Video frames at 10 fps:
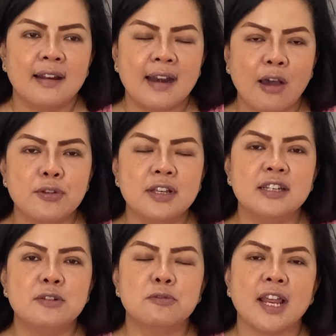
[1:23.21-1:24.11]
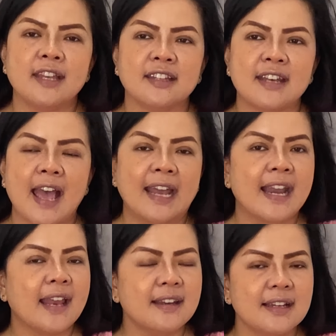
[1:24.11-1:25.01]
เรายืนอยู่ในสถา
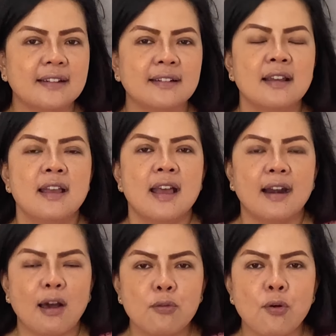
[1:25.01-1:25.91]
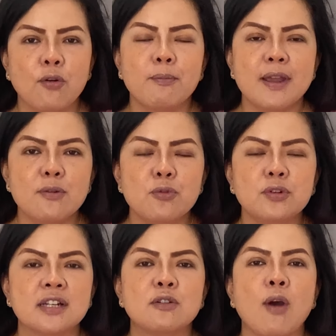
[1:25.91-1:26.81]
นะหนึ่ง เราคงไม่รู้
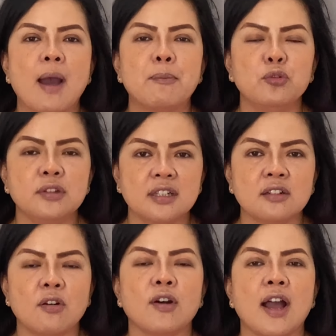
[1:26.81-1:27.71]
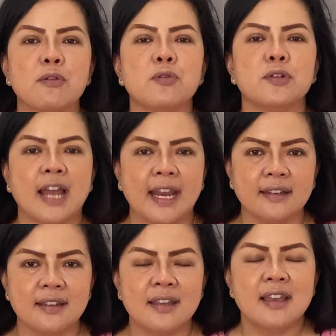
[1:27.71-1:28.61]
ถึงความรู้สึกของเขาคนนั้น
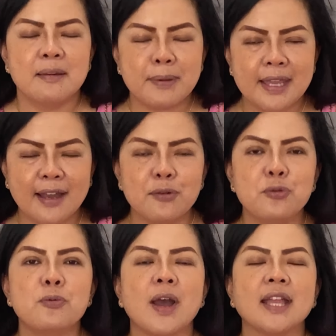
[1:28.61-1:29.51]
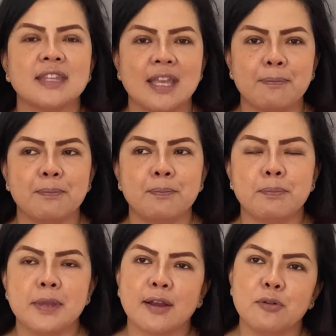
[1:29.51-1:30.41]
เพียงรู้ว่าเจ็บ
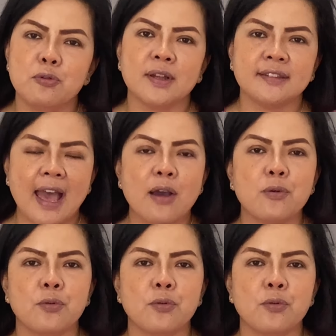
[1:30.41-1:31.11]
เพียงรู้ว่าเศร้า